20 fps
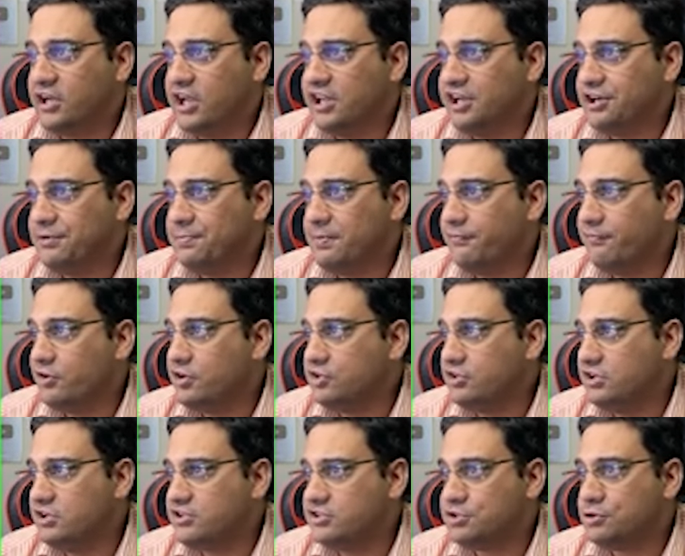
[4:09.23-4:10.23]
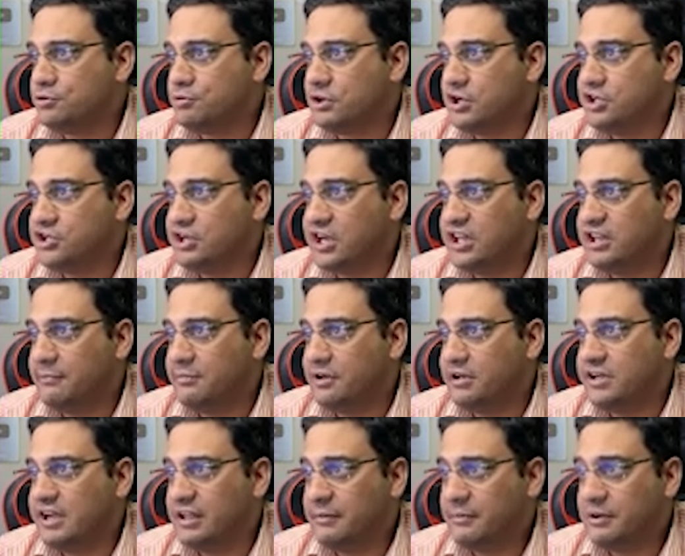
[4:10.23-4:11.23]
टैलेंटेड प्रोफेशनल्स टू आर
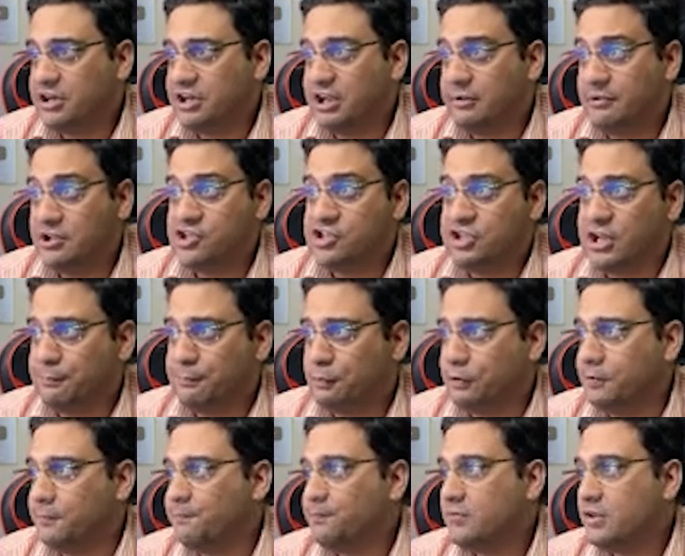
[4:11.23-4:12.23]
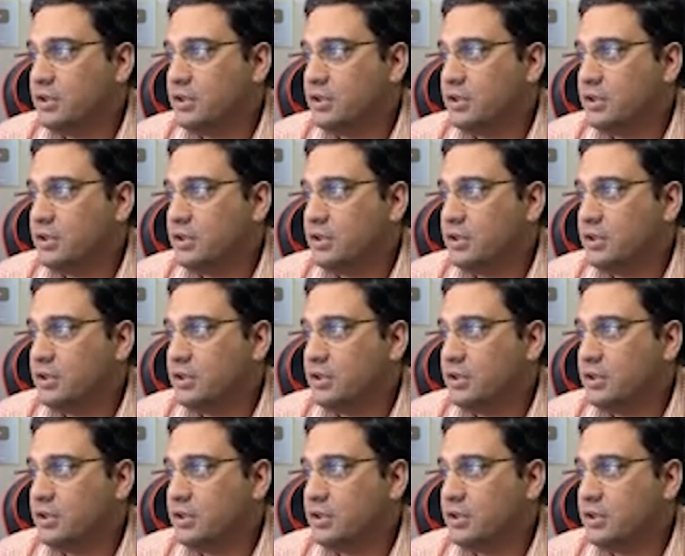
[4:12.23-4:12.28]
डायनेमिक टीम इन जयपुर